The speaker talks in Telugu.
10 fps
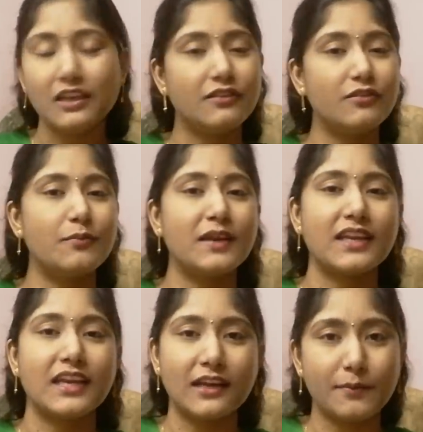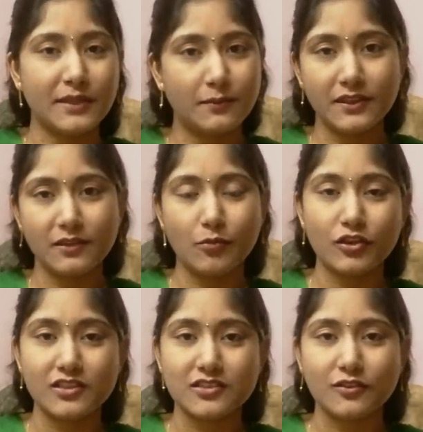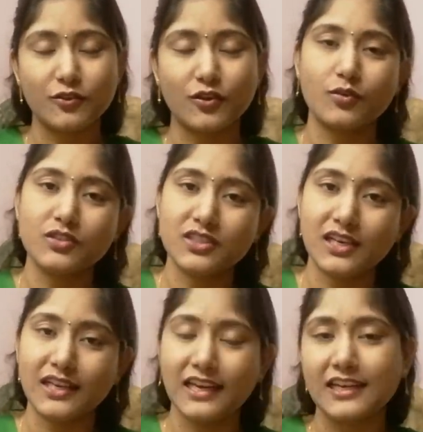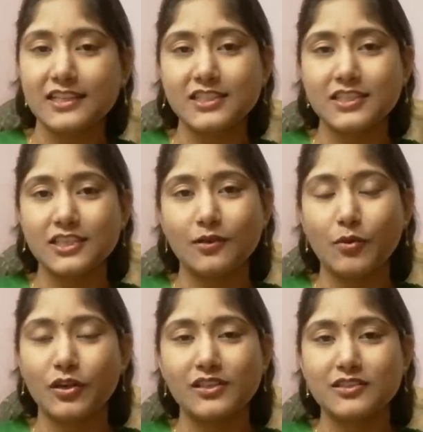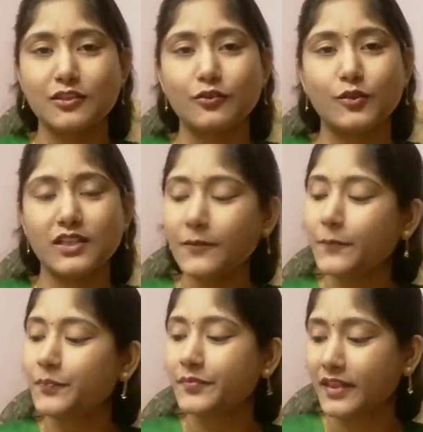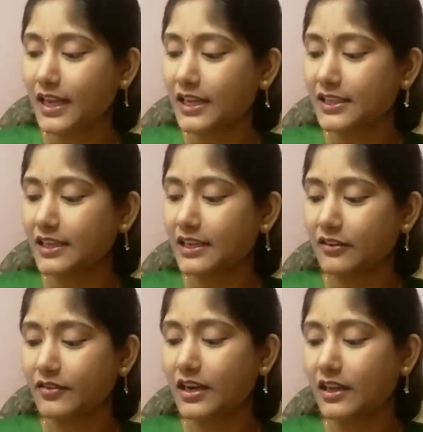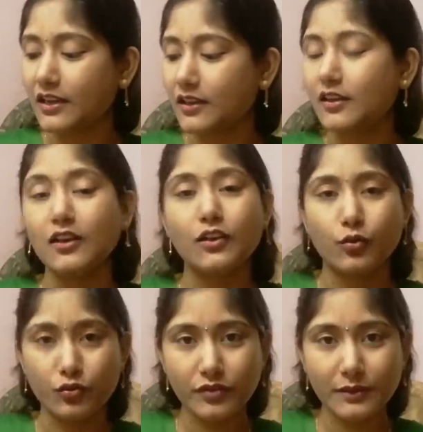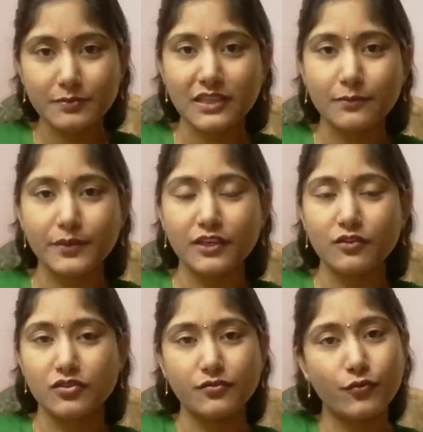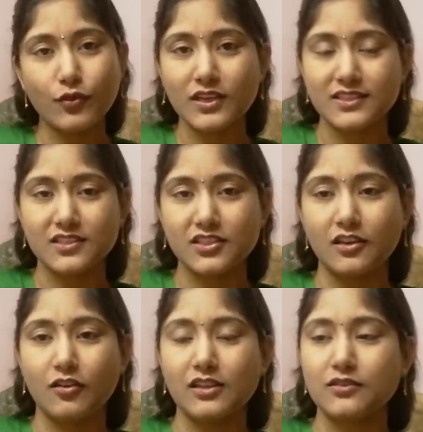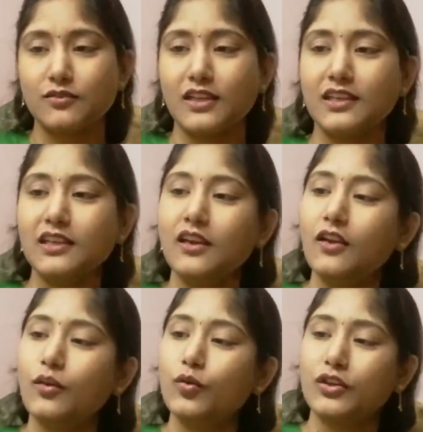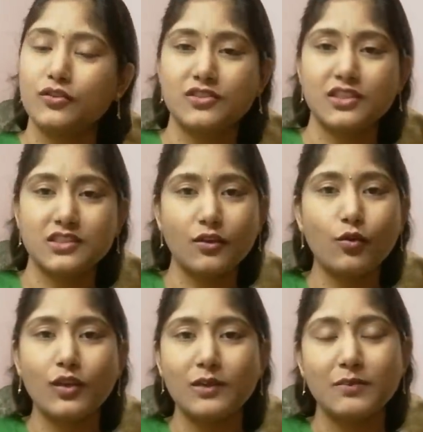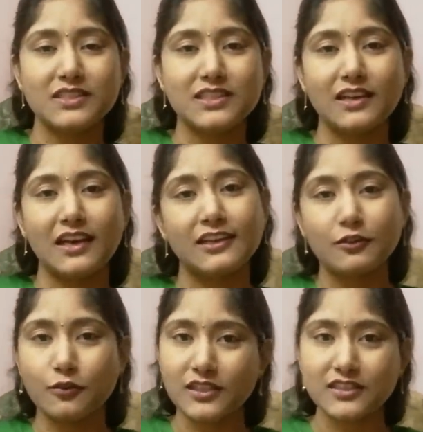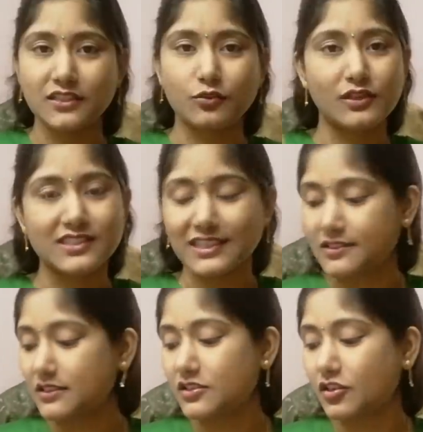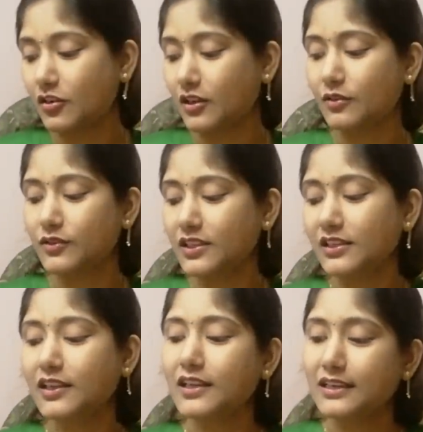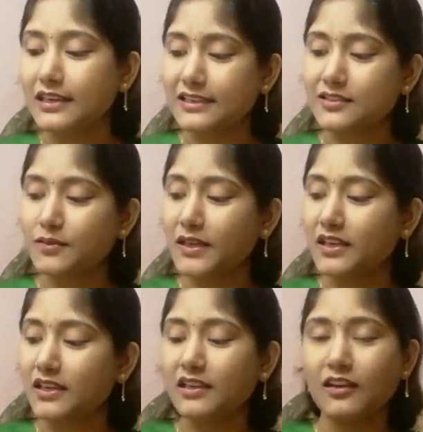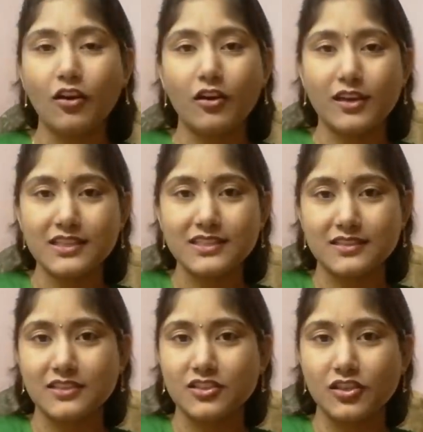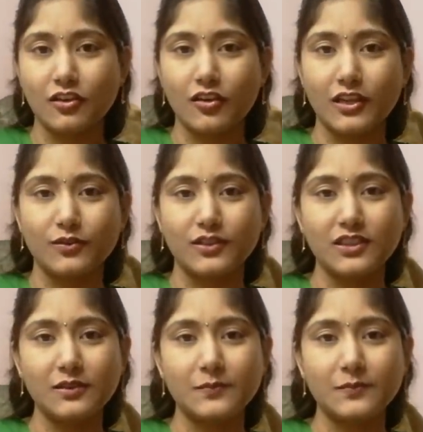ఇవి మనకి ఎక్కడ పెద్ద పెద్ద బాటిల్స్లో దొరకవు ఇలాంటి చిన్న చిన్న బాటిల్స్లో దొరుకుతాయి నా దగ్గర ఇవాళ గుడ్ వైబ్స్ కంపెనీ నుంచి ఫోర్ ఎసెన్షియల్ ఆయిల్స్ ఉన్నాయి ఒకటి వచ్చేసి హోలీ బేసిల్ అంటే తులసి తులసి ఎసెన్షియల్ ఆయిల్ ఉంది నెక్స్ట్ మనకి ఆరెంజ్ ఎసెన్షియల్ ఆయిల్ ఉంది